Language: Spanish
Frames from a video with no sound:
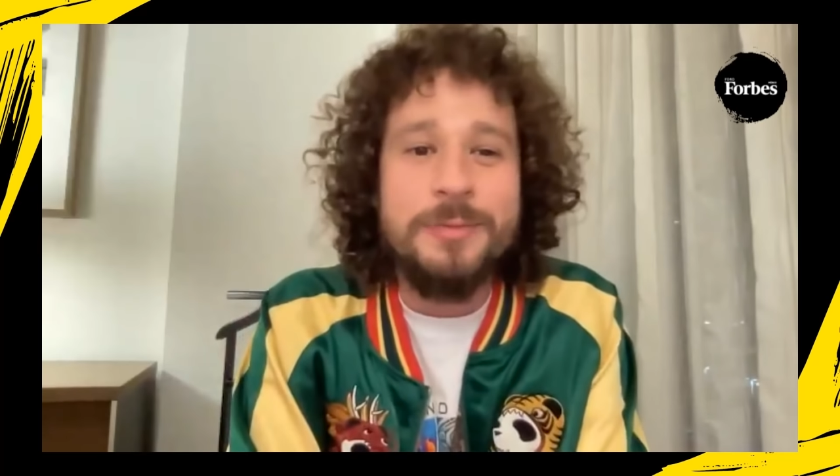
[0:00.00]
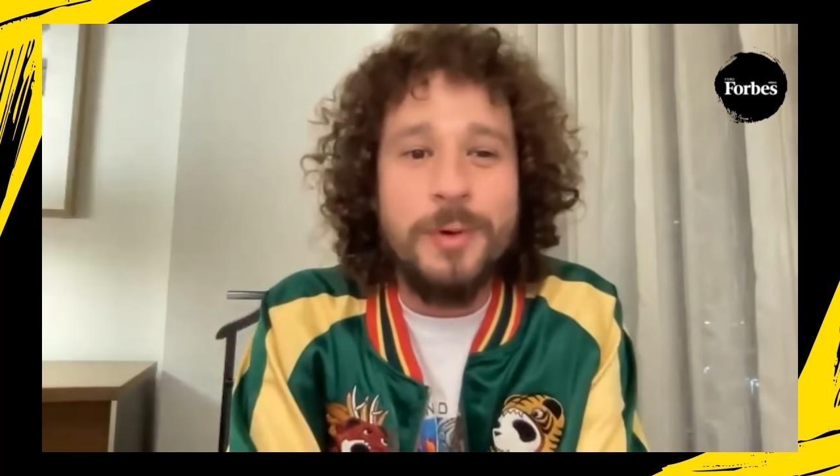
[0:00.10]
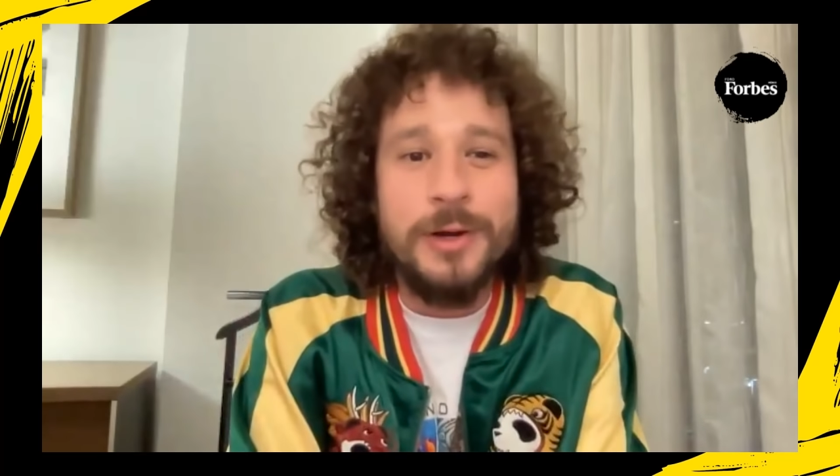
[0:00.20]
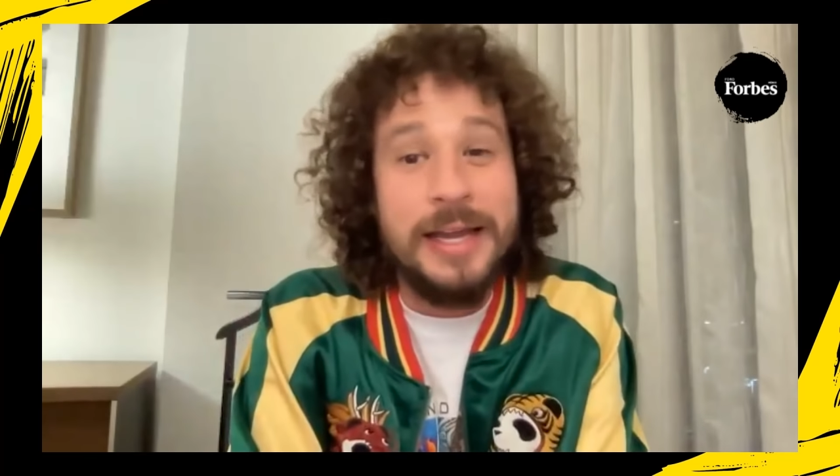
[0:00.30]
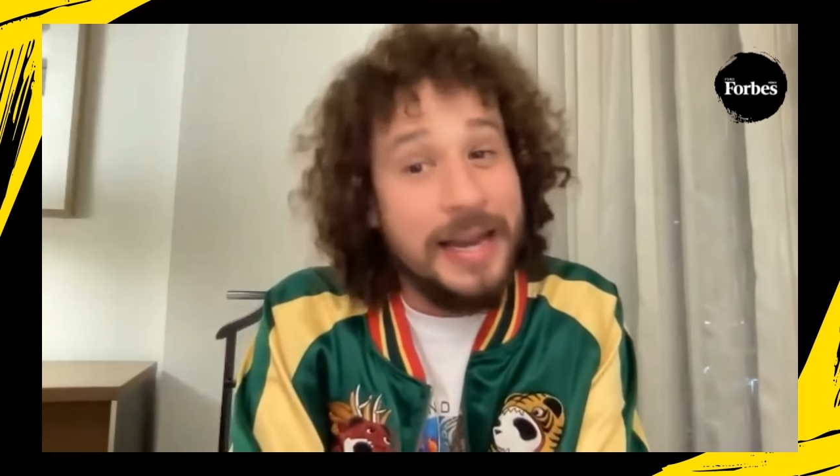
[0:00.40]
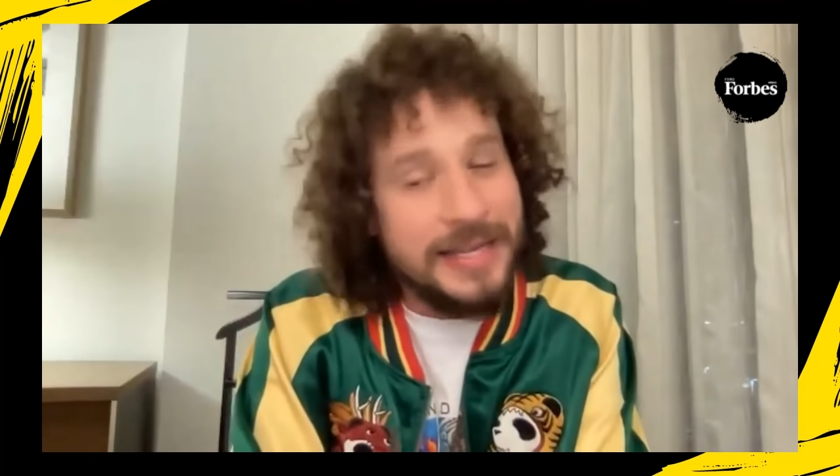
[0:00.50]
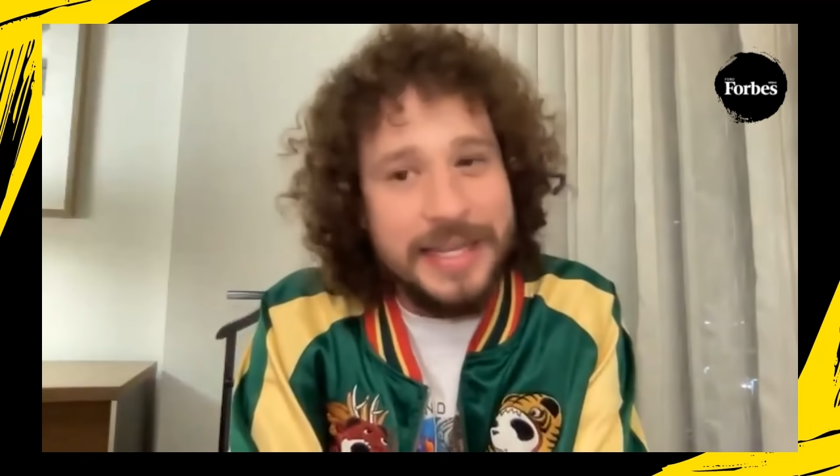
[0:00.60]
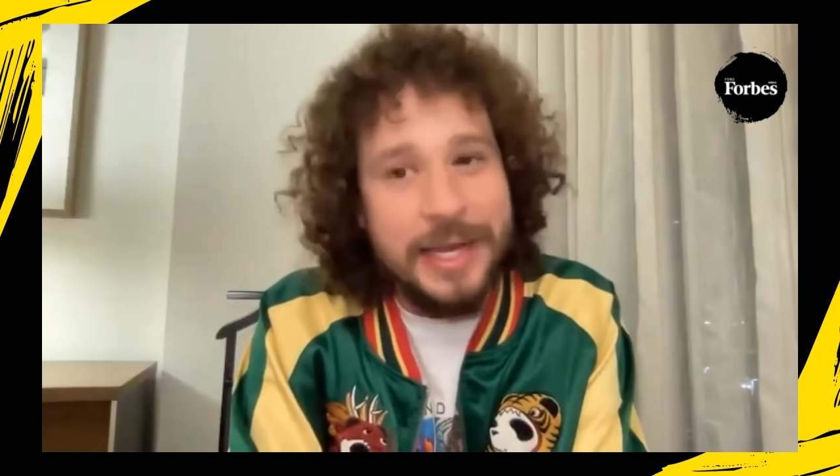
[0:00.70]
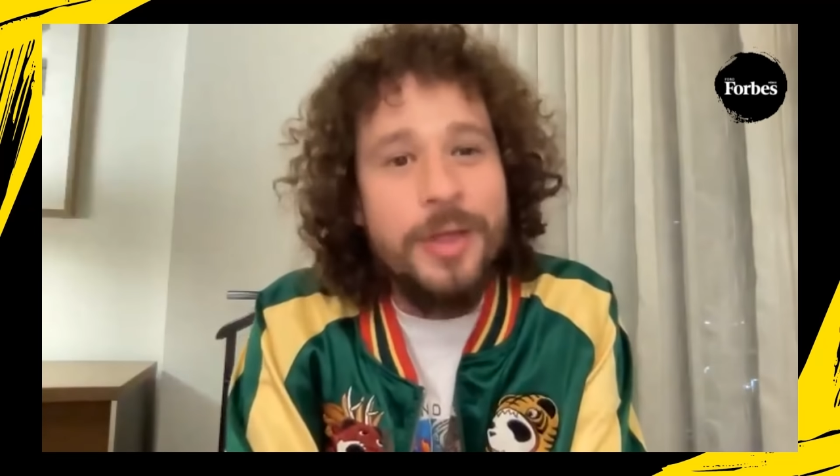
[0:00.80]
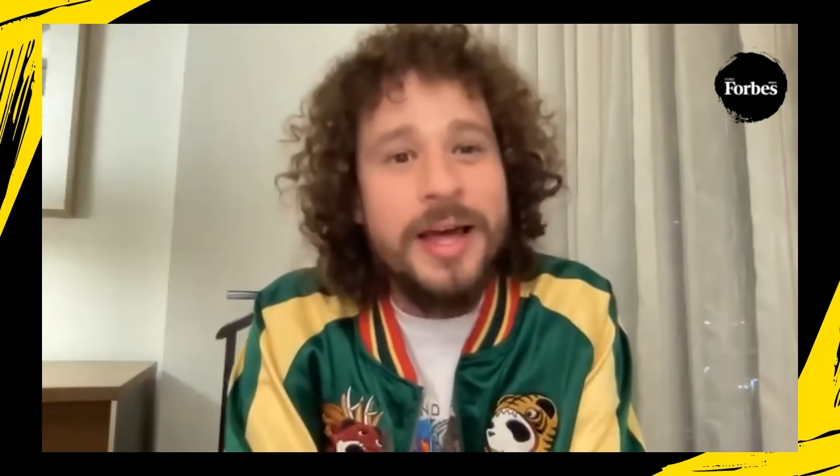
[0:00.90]
porque
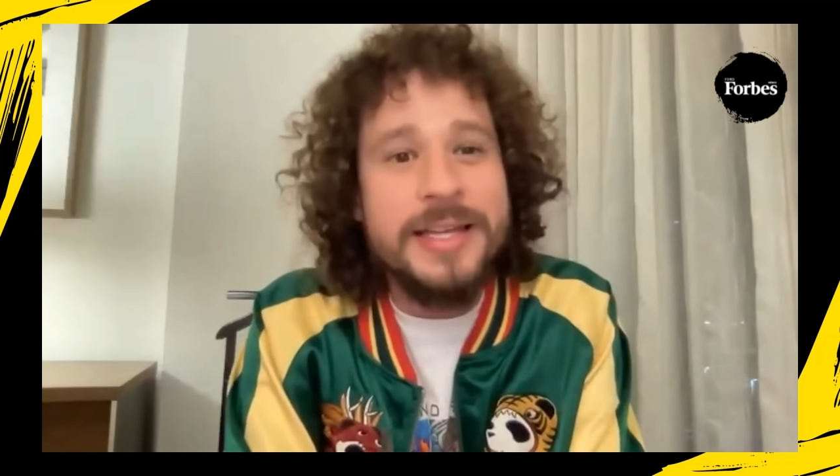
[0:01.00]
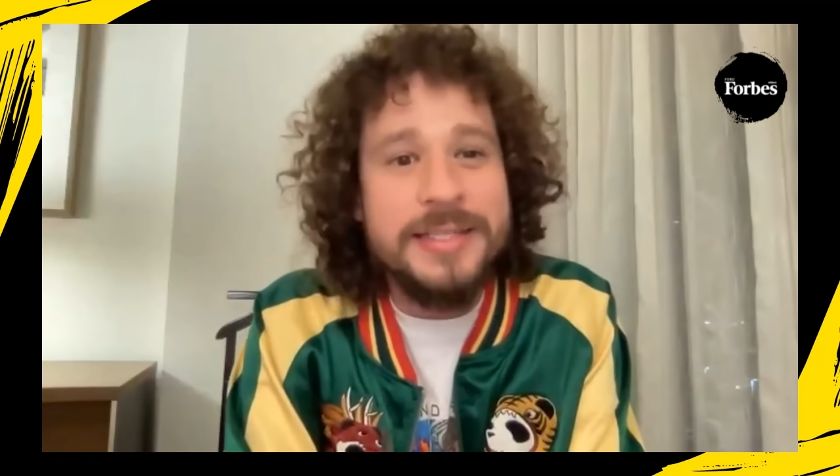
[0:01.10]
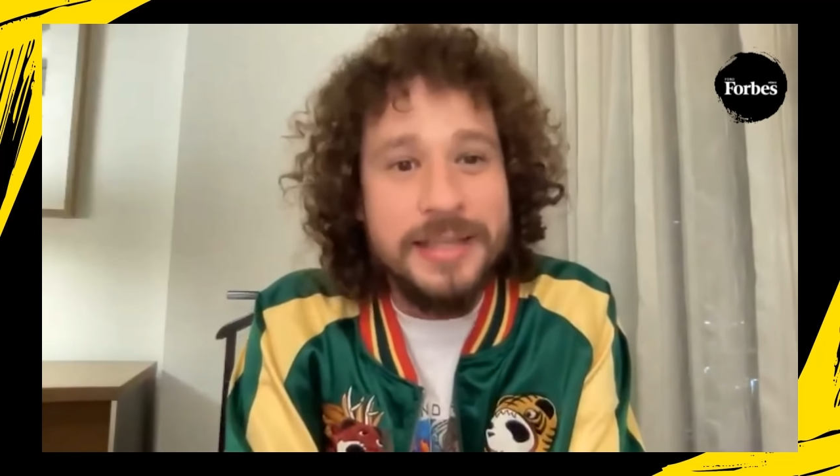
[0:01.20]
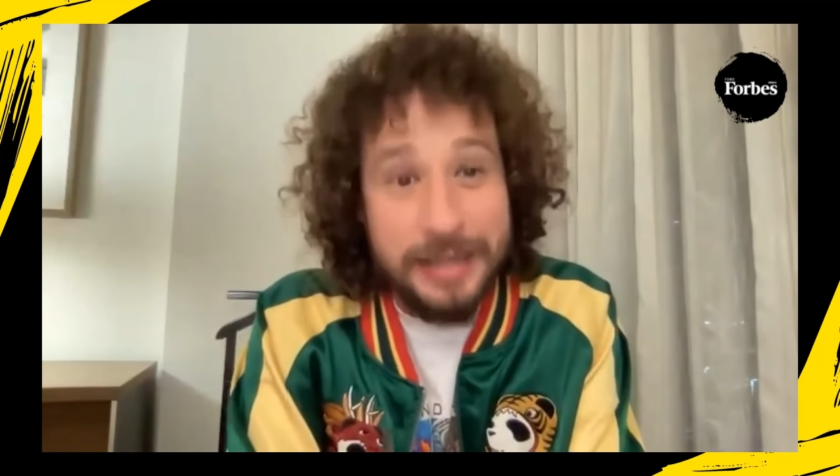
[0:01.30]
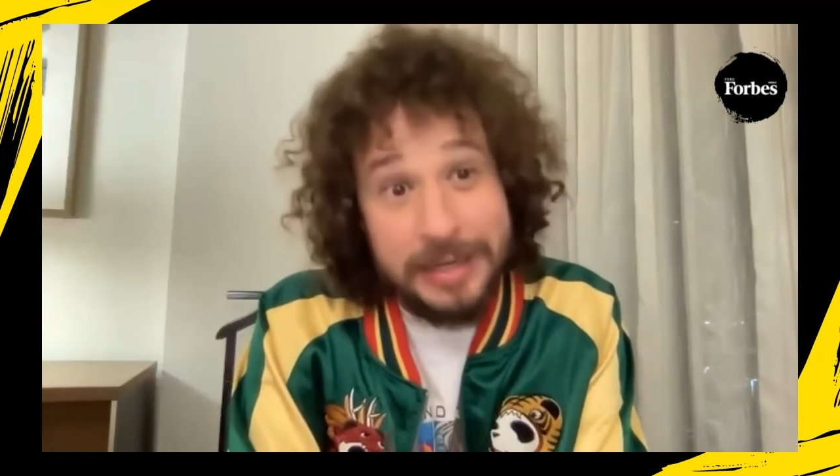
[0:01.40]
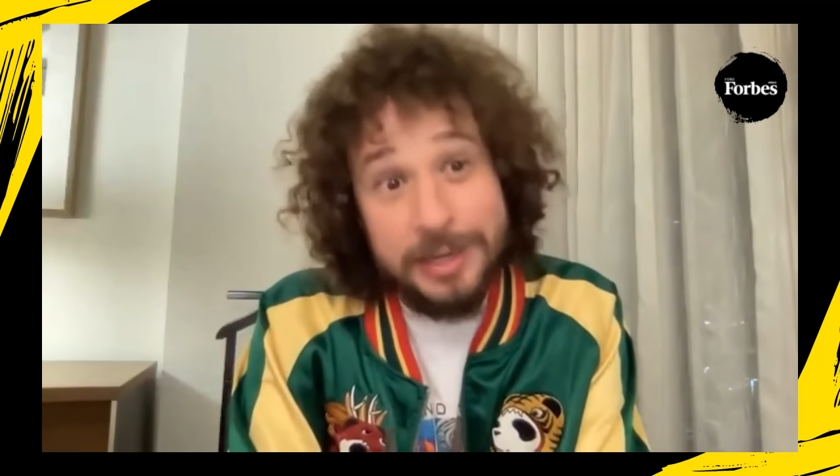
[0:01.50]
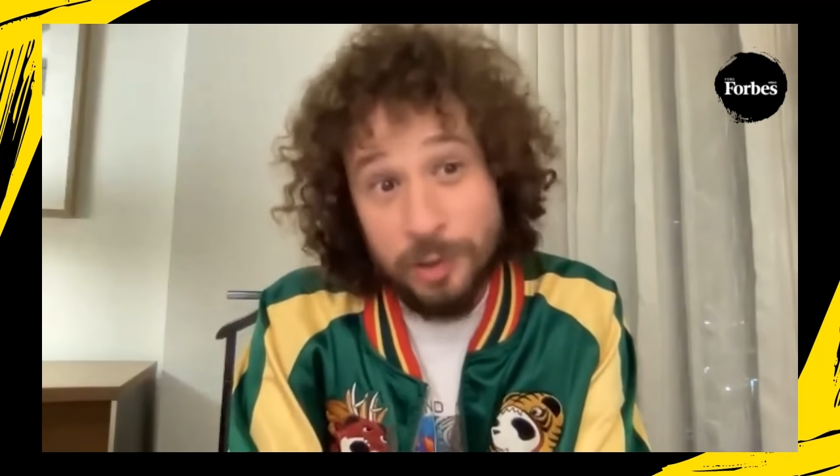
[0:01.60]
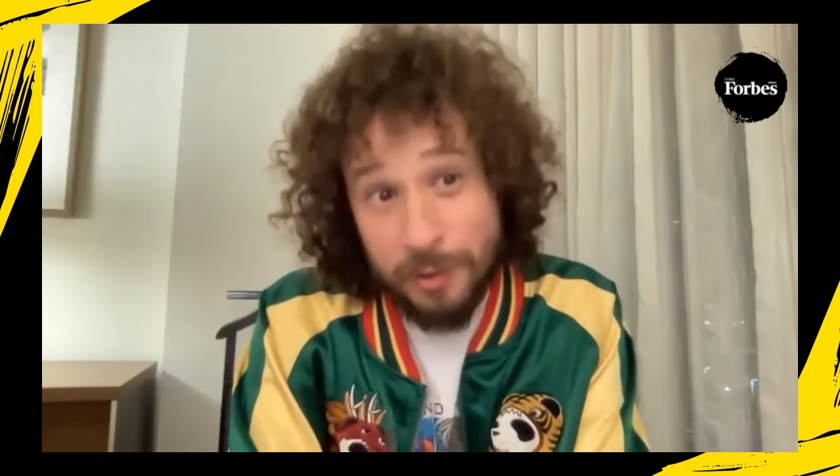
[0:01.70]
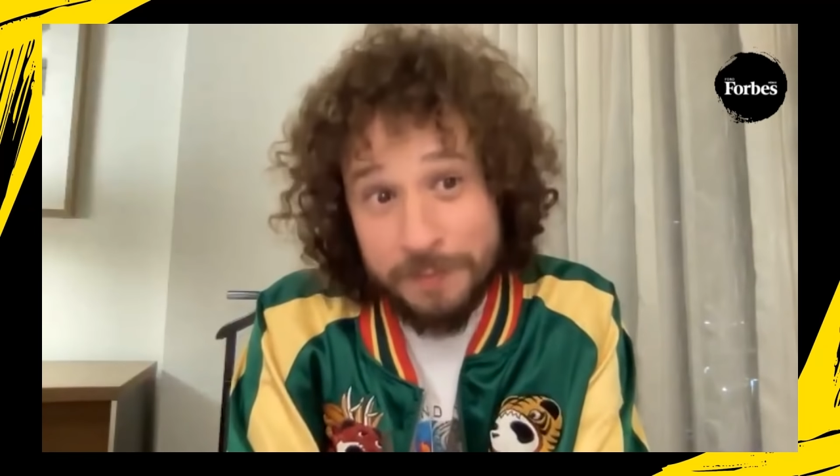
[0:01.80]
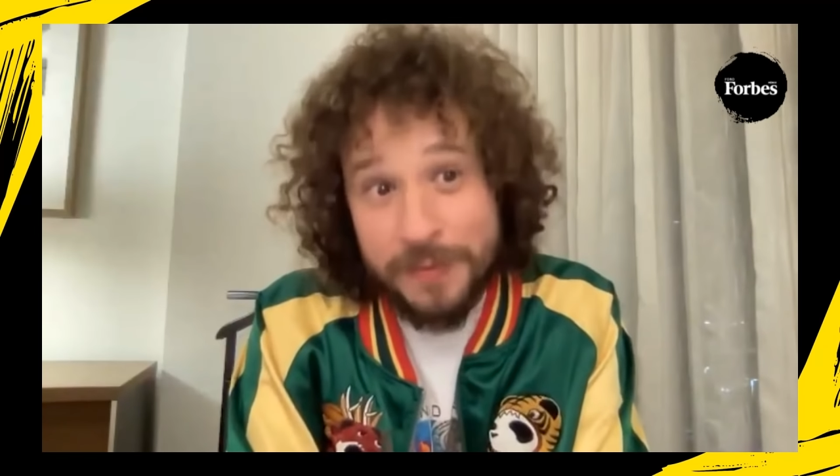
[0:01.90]
las deudas
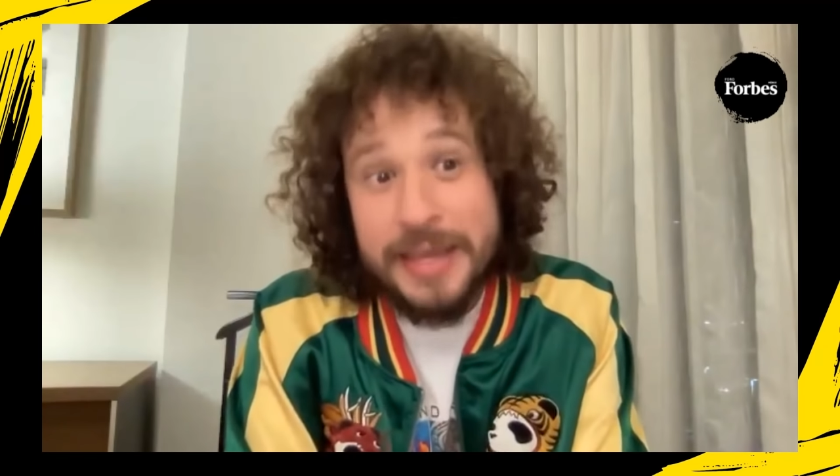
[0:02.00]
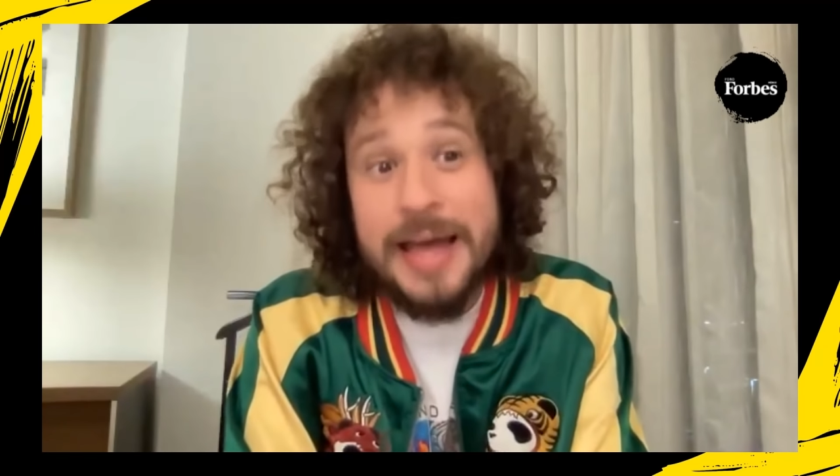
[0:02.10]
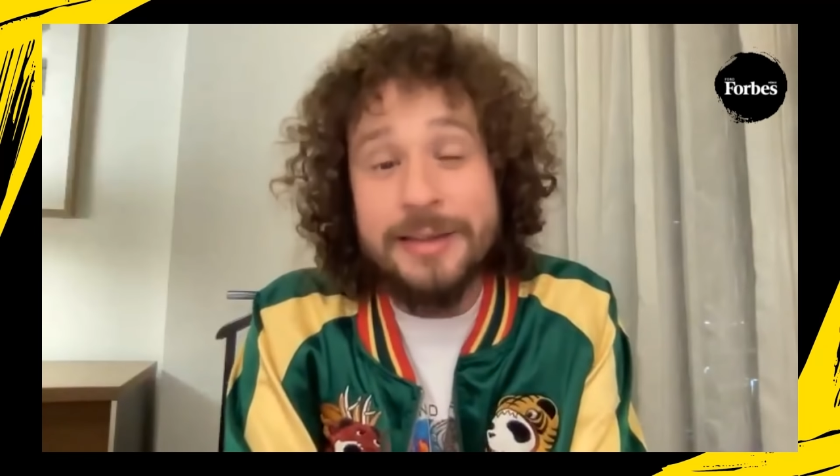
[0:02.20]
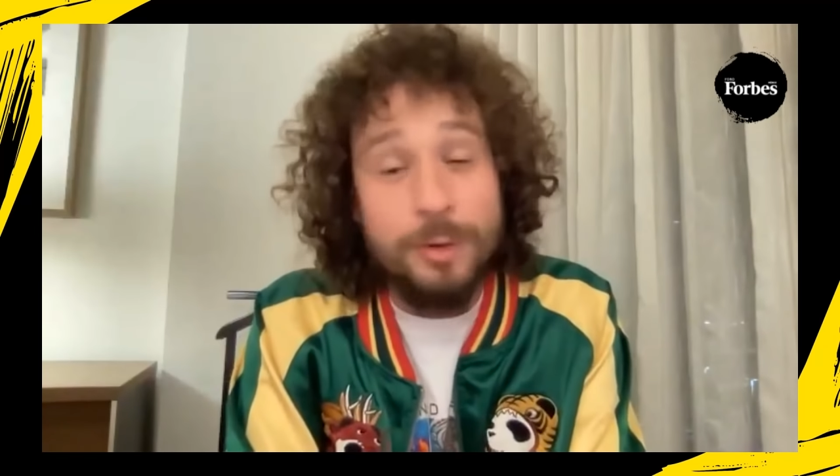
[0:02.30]
son frías,